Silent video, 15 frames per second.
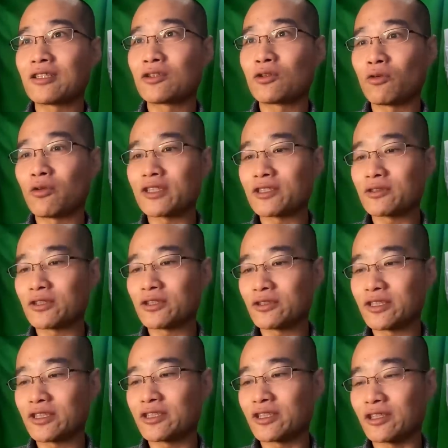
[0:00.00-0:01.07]
同和地区
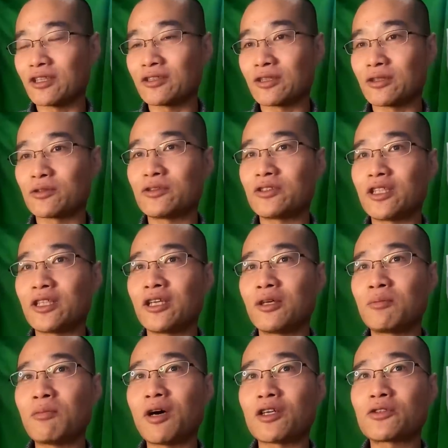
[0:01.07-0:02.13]
出身者だっていうふうに、
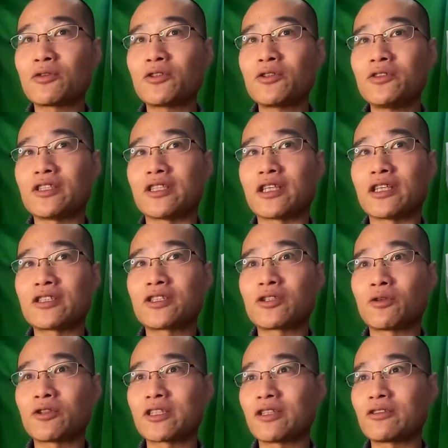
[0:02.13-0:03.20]
まあそういうふうにね、主
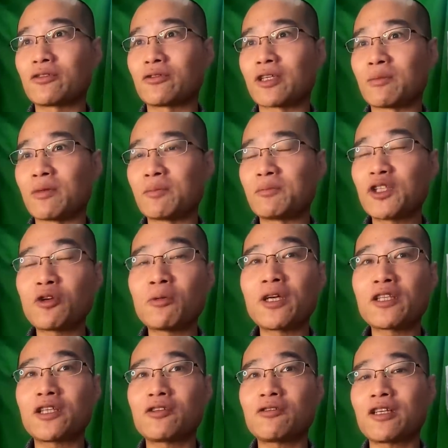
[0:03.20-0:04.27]
張してるというか、まあ認
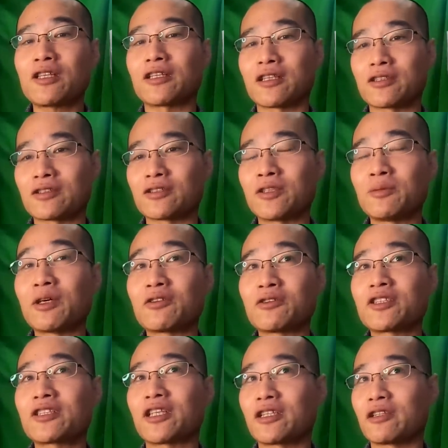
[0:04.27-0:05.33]
めてるわけです。今
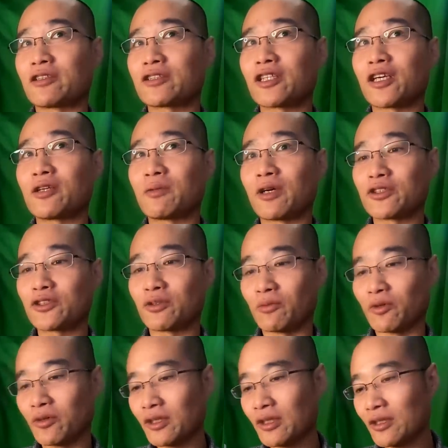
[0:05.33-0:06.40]
の時点では裁判所
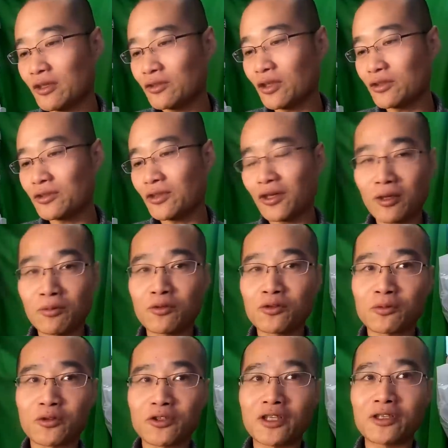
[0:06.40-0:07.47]
も。だったら
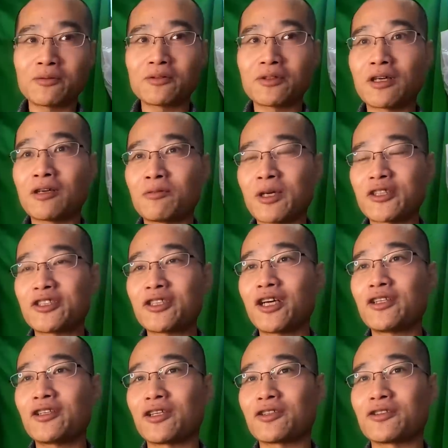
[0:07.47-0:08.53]
僕もね、
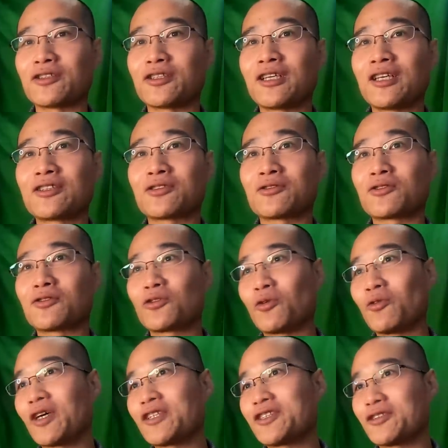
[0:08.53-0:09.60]
間違いなくその
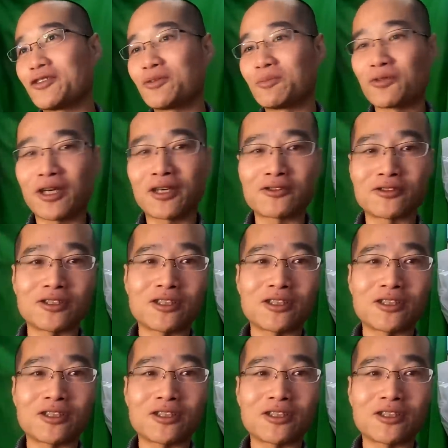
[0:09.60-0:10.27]
同和地区、部落